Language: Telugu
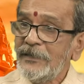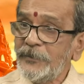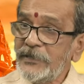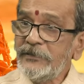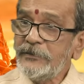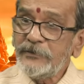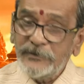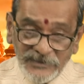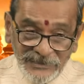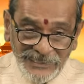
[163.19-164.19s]
ఇప్పుడు
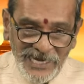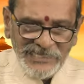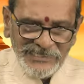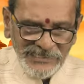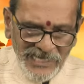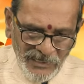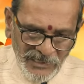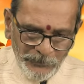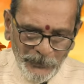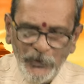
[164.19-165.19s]
రాసిన
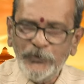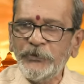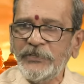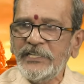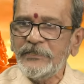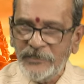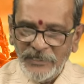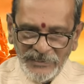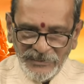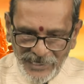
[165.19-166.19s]
ప్రూఫ్ ఉంది
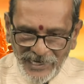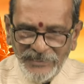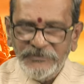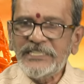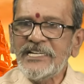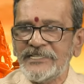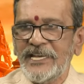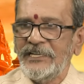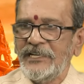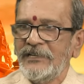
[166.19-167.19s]
ఐ విట్నెస్
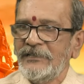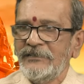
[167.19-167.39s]
ఆయన